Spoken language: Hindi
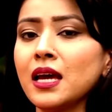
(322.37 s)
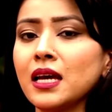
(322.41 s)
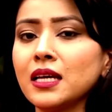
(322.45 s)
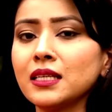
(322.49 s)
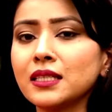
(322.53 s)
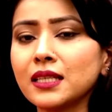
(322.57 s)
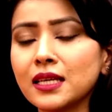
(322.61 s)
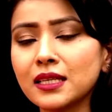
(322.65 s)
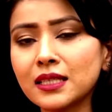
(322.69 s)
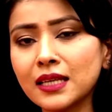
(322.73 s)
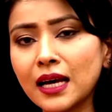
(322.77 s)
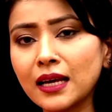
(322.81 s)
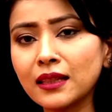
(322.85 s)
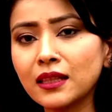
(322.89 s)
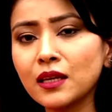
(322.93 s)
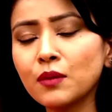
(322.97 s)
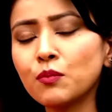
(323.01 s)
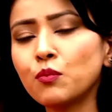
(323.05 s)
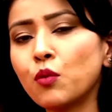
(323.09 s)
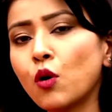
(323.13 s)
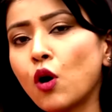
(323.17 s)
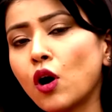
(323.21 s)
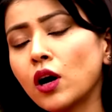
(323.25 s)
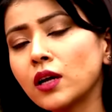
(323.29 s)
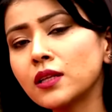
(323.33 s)
इसके साथ ही
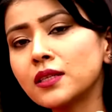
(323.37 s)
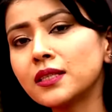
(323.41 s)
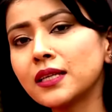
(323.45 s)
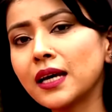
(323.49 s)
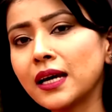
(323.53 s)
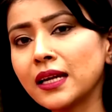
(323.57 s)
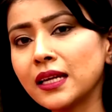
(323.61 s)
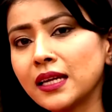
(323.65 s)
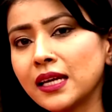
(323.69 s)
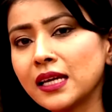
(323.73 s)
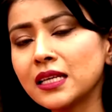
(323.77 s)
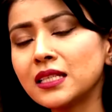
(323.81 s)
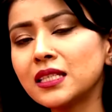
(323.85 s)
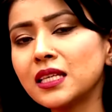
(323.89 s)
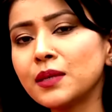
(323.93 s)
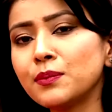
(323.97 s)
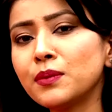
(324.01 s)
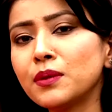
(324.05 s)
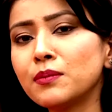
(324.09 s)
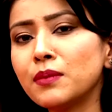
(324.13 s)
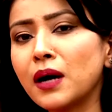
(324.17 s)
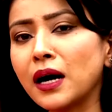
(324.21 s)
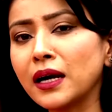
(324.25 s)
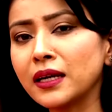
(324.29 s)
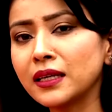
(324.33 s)
बहुत सारी ऐसी ऐसी
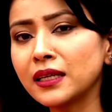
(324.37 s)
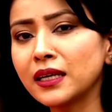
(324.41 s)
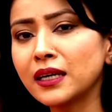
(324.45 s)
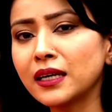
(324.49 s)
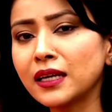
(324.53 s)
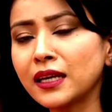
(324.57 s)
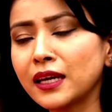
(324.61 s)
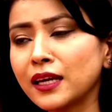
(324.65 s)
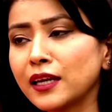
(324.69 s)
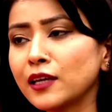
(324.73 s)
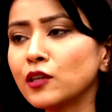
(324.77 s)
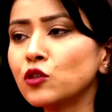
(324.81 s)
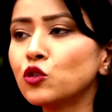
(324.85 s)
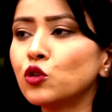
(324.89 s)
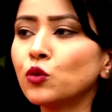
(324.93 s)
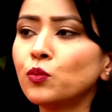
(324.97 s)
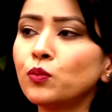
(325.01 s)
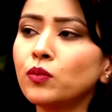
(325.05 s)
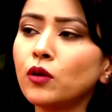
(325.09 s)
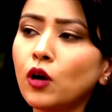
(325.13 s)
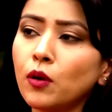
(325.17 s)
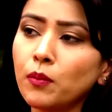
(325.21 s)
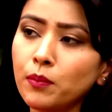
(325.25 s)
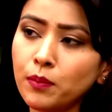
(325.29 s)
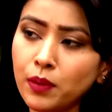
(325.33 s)
बीमारियां हैं जो
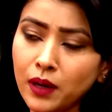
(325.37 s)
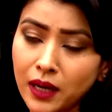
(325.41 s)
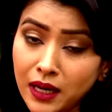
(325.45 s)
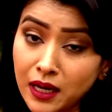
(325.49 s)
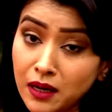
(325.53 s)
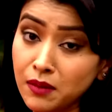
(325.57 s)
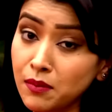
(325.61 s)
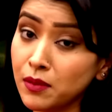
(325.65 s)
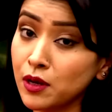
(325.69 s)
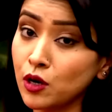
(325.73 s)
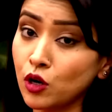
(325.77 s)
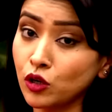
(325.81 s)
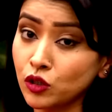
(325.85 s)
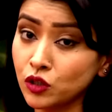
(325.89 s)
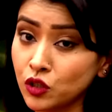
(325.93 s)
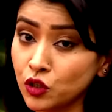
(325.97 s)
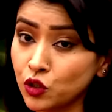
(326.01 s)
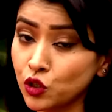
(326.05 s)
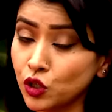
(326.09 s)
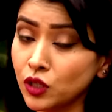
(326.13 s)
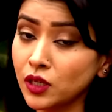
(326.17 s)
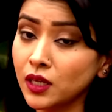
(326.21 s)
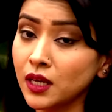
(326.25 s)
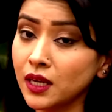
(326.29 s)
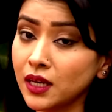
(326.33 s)
ब्रेन में
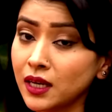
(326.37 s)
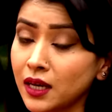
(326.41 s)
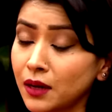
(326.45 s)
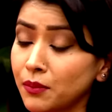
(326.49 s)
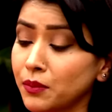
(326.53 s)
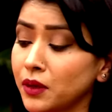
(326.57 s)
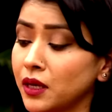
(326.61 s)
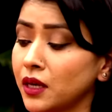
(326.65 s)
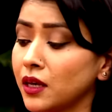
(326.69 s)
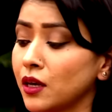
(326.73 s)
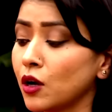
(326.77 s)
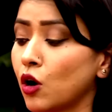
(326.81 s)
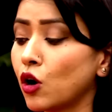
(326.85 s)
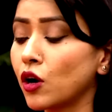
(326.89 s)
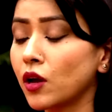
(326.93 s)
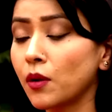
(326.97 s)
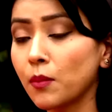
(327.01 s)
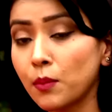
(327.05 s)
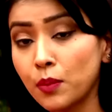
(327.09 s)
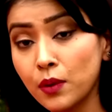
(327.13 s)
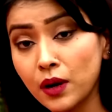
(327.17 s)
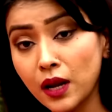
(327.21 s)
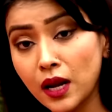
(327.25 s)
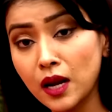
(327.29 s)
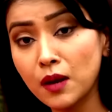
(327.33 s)
ऑक्सीजन की कमी और
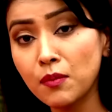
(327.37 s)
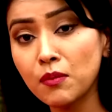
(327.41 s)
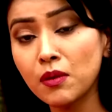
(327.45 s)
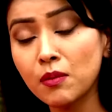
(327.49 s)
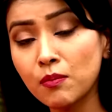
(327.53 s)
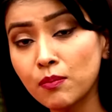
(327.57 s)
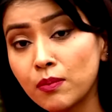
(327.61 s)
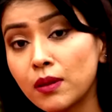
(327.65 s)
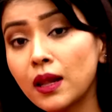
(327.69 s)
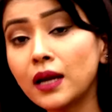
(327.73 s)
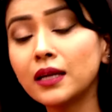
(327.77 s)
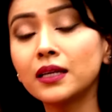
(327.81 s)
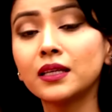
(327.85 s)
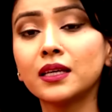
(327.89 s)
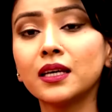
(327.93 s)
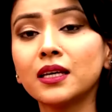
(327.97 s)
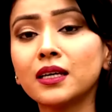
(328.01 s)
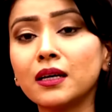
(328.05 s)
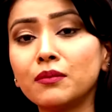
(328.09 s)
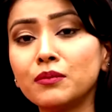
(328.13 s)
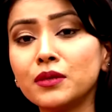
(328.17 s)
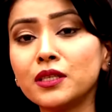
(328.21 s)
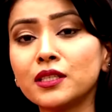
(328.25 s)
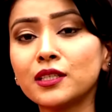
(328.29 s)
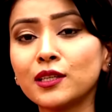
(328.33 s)
ब्रेन में ब्लड की
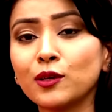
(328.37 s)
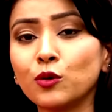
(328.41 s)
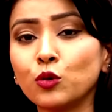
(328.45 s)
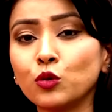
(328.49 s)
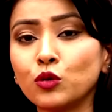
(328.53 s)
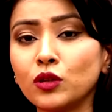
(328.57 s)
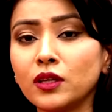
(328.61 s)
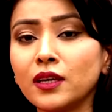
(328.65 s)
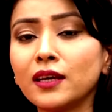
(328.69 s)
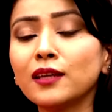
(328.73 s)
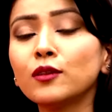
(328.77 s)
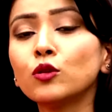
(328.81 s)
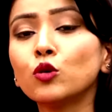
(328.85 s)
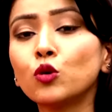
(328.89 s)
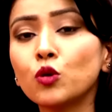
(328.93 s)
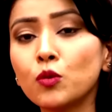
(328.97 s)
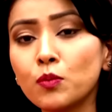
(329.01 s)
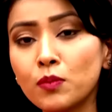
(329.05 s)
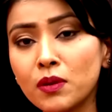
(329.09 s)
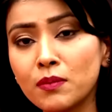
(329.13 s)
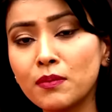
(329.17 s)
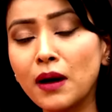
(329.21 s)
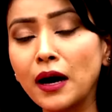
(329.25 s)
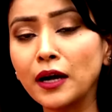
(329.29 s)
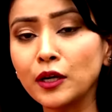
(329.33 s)
कमी से होती हैं तो
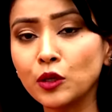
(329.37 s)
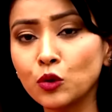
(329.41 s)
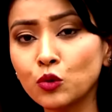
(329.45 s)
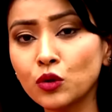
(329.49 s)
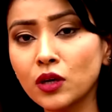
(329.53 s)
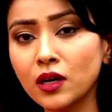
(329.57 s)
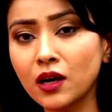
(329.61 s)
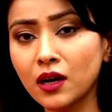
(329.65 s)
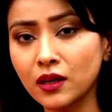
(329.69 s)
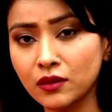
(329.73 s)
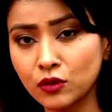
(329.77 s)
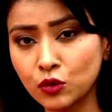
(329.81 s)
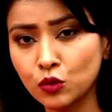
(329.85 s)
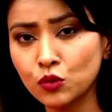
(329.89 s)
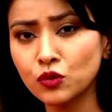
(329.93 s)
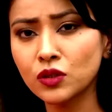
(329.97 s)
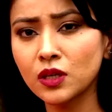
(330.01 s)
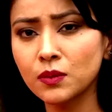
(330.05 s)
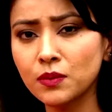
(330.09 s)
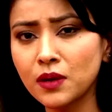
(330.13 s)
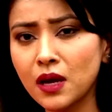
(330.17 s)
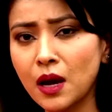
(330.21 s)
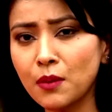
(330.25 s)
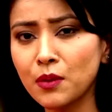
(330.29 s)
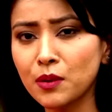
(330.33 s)
उन बीमारियों के ख़तरों
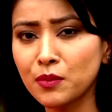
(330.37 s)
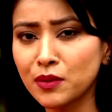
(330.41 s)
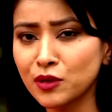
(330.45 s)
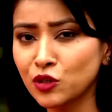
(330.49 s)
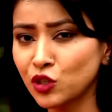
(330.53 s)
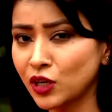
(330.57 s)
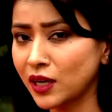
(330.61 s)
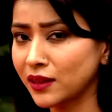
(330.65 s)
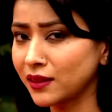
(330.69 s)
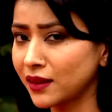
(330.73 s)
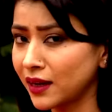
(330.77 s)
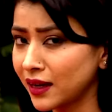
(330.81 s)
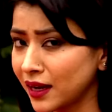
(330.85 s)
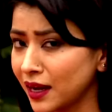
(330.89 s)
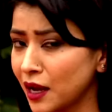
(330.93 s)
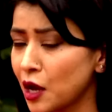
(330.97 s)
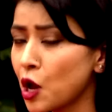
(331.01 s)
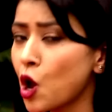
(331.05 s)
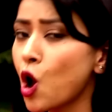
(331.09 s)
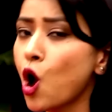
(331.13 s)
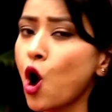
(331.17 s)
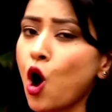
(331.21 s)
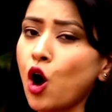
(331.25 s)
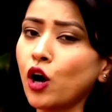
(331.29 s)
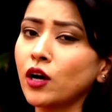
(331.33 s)
से भी हमें बचाता है
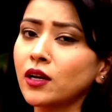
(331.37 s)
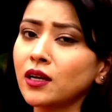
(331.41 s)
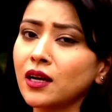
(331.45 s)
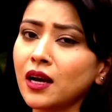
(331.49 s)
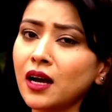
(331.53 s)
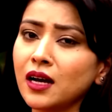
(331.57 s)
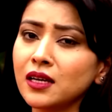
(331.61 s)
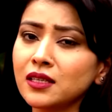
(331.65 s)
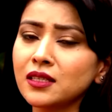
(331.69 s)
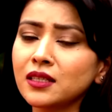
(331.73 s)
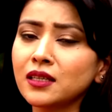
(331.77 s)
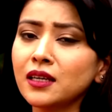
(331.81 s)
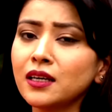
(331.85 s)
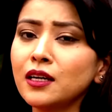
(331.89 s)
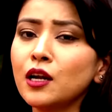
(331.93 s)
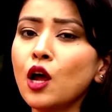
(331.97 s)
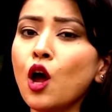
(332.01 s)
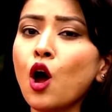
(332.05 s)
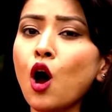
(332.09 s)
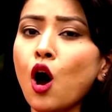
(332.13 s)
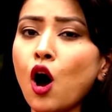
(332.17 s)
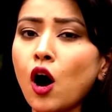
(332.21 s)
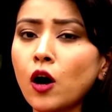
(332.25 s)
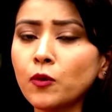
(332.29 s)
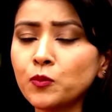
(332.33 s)
और ख़ासकर
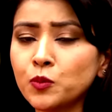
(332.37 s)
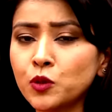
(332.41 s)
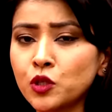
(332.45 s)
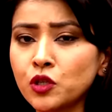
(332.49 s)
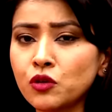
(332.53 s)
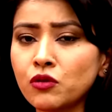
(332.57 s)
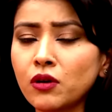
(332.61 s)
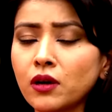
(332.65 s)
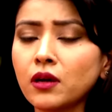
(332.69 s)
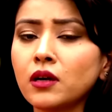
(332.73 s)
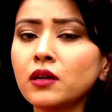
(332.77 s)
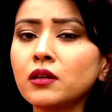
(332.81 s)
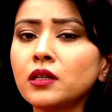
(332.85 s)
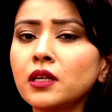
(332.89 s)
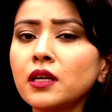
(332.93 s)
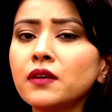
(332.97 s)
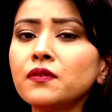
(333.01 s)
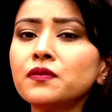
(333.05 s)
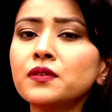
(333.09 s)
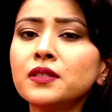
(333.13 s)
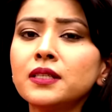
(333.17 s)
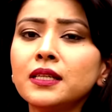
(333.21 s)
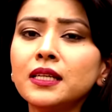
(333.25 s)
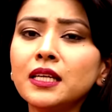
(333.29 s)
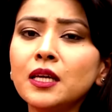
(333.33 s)
ऑब्स्ट्रक्टिव
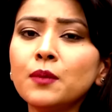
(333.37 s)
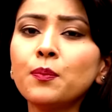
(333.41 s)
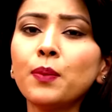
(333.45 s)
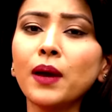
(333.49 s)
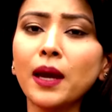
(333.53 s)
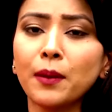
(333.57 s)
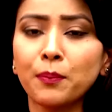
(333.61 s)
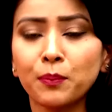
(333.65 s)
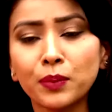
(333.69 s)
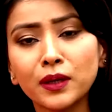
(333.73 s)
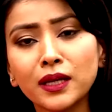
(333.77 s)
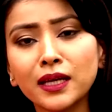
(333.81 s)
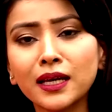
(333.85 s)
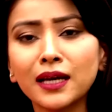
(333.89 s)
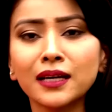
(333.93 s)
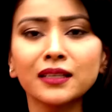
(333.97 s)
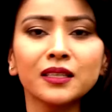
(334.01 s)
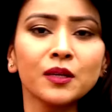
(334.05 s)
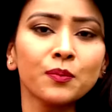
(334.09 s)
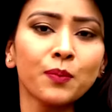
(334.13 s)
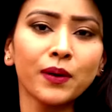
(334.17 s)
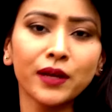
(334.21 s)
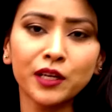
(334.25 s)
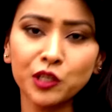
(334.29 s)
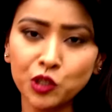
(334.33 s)
स्लीप एपनिया
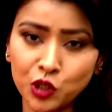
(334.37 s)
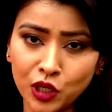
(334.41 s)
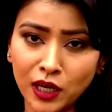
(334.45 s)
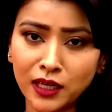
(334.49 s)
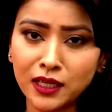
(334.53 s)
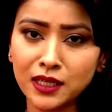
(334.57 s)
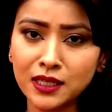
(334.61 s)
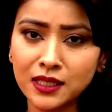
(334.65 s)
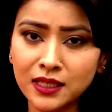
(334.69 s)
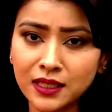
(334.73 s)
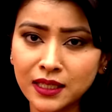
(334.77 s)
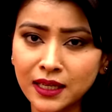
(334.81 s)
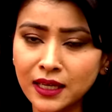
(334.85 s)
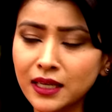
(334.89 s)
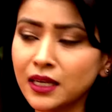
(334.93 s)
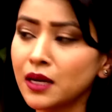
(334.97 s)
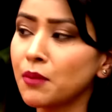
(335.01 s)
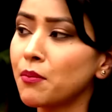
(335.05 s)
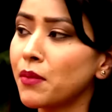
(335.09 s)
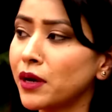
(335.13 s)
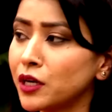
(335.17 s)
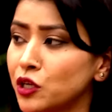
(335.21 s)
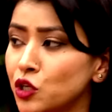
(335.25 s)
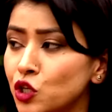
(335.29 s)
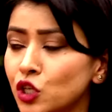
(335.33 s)
की परेशानी से
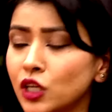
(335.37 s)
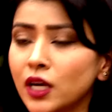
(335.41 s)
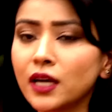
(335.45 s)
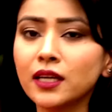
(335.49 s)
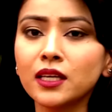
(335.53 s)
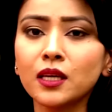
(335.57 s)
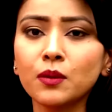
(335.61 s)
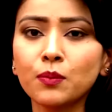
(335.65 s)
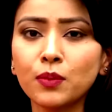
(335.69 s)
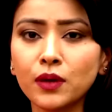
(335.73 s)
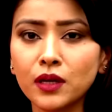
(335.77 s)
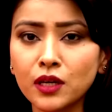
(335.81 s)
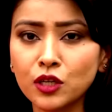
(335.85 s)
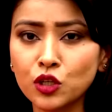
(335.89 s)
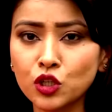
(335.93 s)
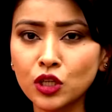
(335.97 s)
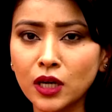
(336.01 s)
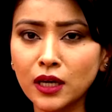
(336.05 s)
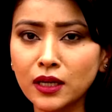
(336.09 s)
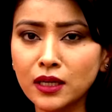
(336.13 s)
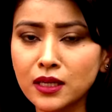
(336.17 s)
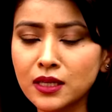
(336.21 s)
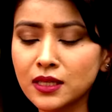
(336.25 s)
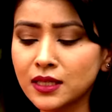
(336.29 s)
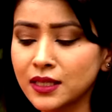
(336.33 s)
डिमेंशिया की
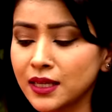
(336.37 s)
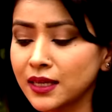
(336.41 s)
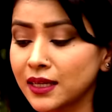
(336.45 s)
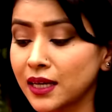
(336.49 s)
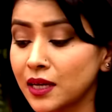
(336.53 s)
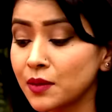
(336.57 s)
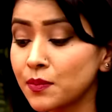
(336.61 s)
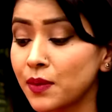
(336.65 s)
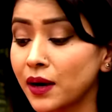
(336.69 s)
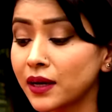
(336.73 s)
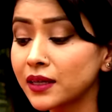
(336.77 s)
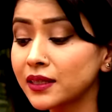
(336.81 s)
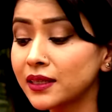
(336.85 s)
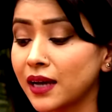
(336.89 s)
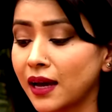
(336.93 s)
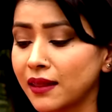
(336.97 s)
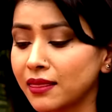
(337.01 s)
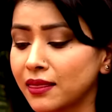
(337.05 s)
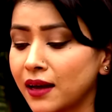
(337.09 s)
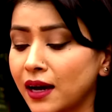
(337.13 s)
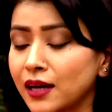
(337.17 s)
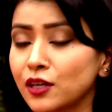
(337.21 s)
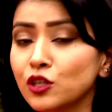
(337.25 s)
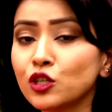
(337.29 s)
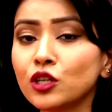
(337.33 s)
परेशानी से कई बार
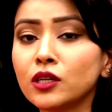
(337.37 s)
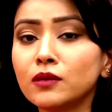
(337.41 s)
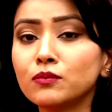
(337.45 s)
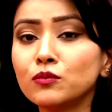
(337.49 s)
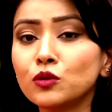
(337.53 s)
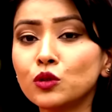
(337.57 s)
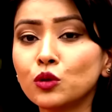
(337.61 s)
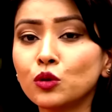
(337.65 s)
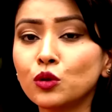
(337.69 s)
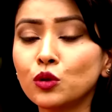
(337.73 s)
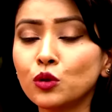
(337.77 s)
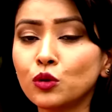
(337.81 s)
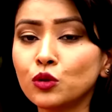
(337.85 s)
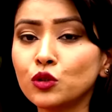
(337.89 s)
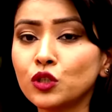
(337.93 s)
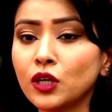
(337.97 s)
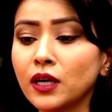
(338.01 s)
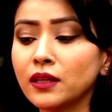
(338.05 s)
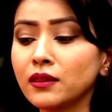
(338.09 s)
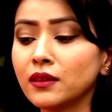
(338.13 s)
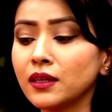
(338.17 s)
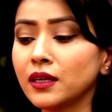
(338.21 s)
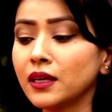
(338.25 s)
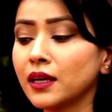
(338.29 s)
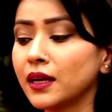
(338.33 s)
यादाश्त कमज़ोर हो
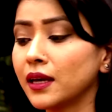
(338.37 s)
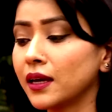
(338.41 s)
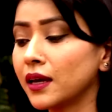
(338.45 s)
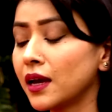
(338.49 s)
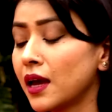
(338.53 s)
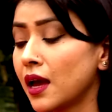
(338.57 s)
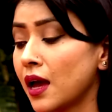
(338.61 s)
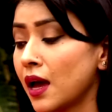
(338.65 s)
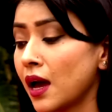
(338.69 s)
जाती है